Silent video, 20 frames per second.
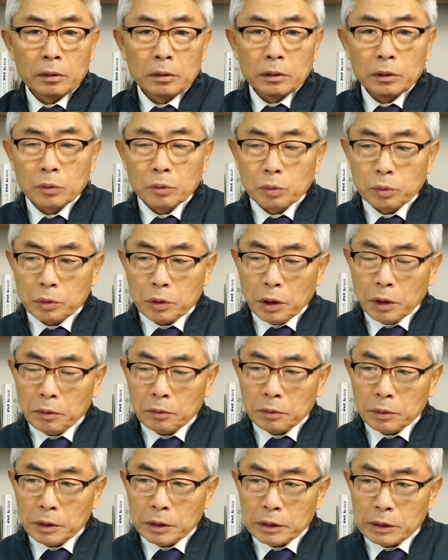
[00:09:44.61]
근데
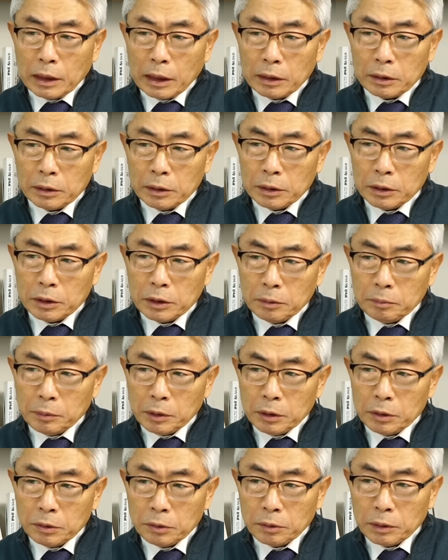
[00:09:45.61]
국회의원이 자기의
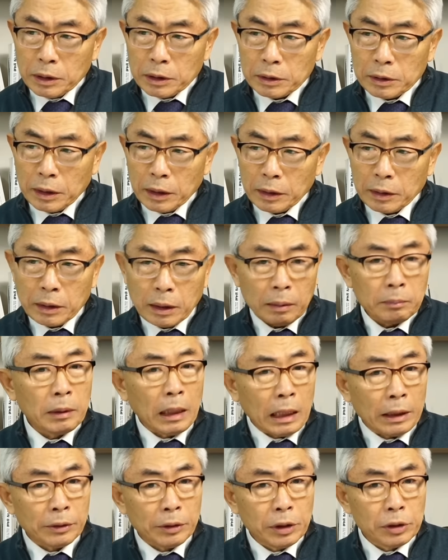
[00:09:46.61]
힘을 이용해서
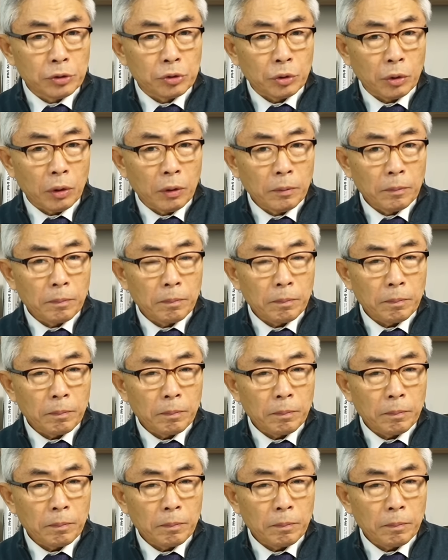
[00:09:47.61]
해결하면 안 되죠.